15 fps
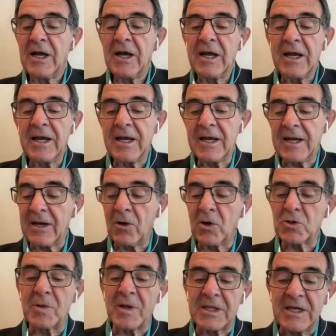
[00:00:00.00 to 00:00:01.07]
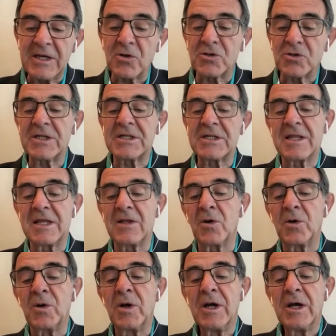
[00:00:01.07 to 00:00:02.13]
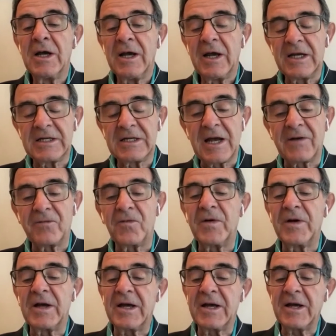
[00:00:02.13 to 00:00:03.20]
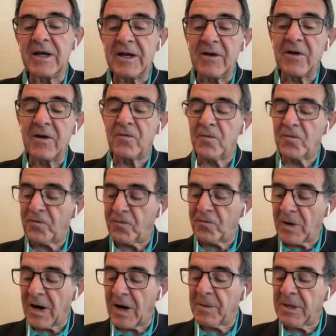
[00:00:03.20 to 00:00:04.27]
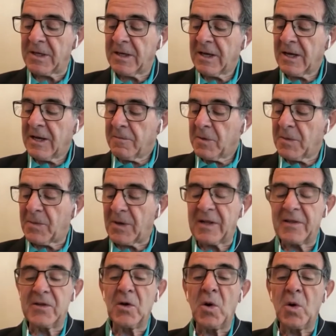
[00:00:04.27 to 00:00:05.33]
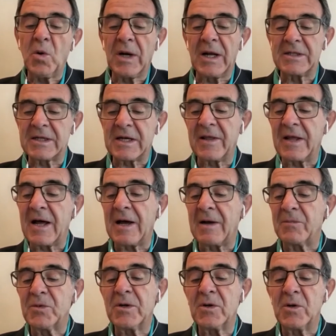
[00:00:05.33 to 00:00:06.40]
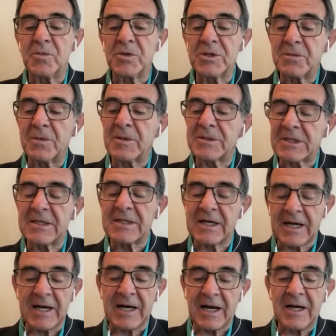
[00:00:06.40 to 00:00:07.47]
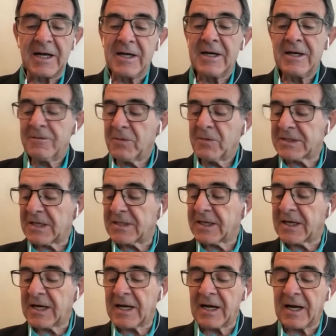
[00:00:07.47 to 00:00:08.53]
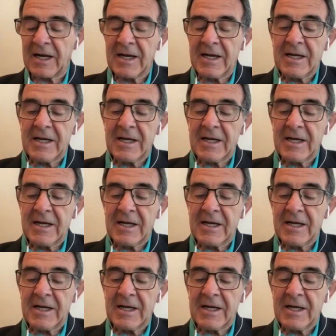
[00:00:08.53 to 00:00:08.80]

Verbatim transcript: Eh, los vecinos de Sacedón. Esa eh, a mí me pareció una entrada, bueno, pues bastante cara, bastante cara.